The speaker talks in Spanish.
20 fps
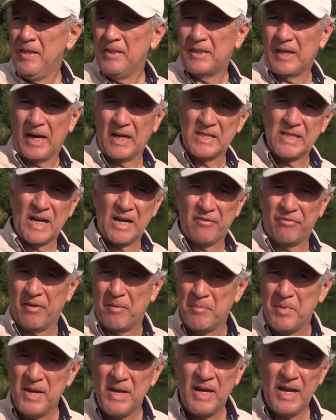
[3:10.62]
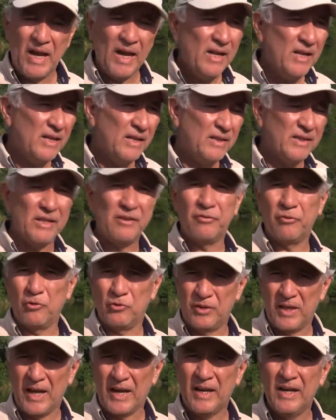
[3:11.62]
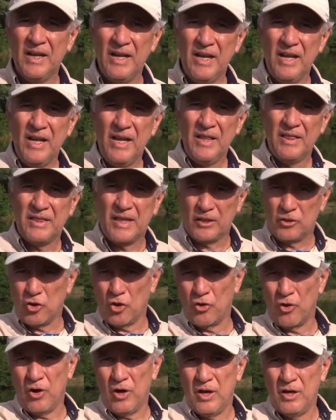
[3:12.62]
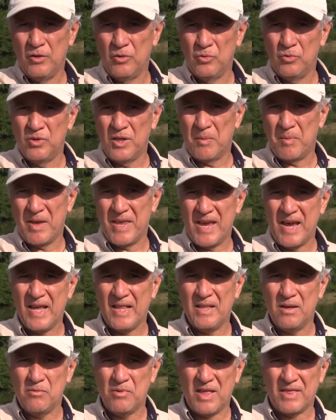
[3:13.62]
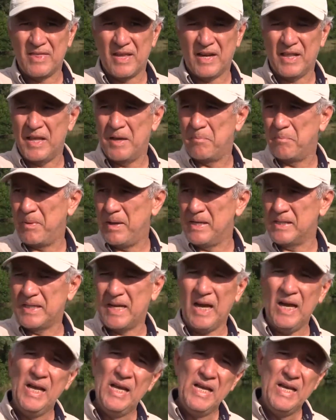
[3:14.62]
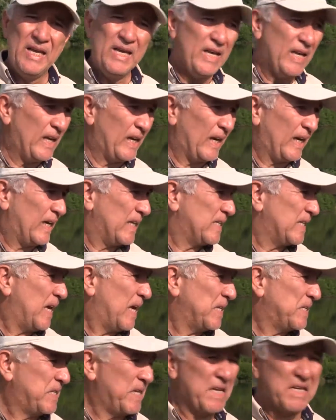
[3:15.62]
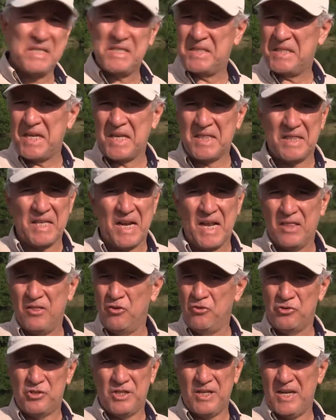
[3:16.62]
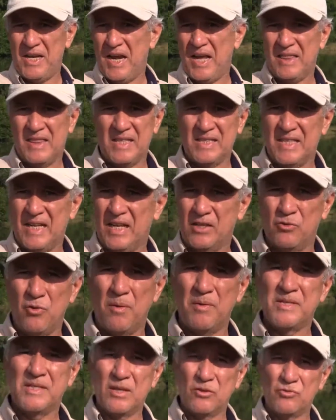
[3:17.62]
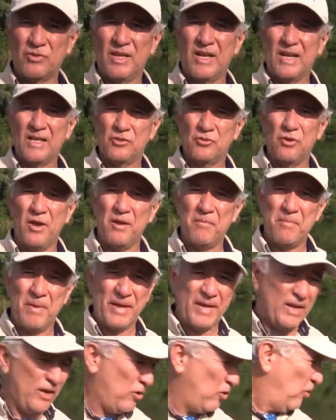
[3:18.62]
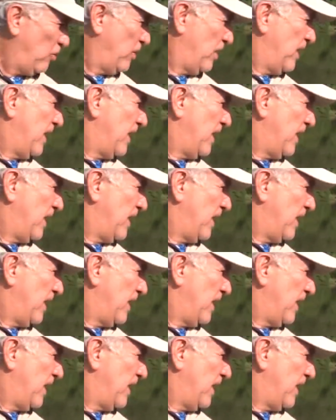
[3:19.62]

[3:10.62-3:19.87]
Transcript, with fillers: traerse a la familia, disfrutar de toda una mañana, una tarde de pesca y regresarse 7 de la noche, antes de las 9 está usted en la Ciudad de México.